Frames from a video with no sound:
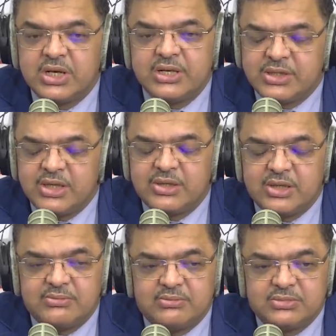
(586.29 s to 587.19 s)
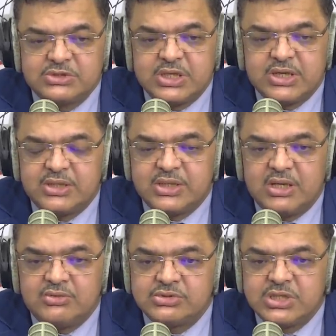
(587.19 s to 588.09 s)
خطا نعم صار
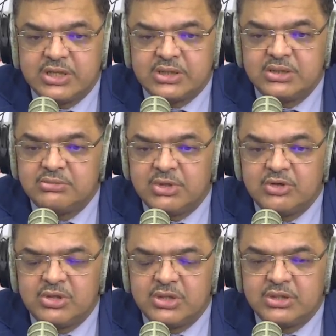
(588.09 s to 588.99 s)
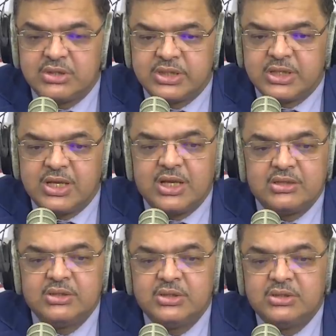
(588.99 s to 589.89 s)
خطا وصار كما قلت لك ارتخاء
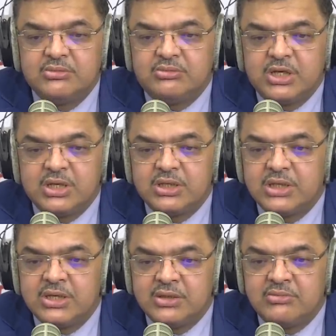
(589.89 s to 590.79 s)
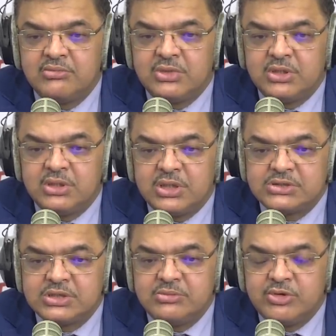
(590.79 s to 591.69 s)
معناها كان من
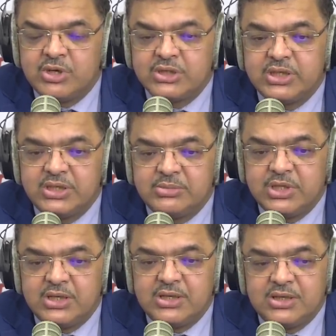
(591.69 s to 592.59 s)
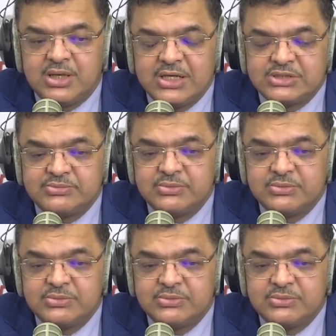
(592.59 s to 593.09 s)
الاصل من وقتها يبدا الحزم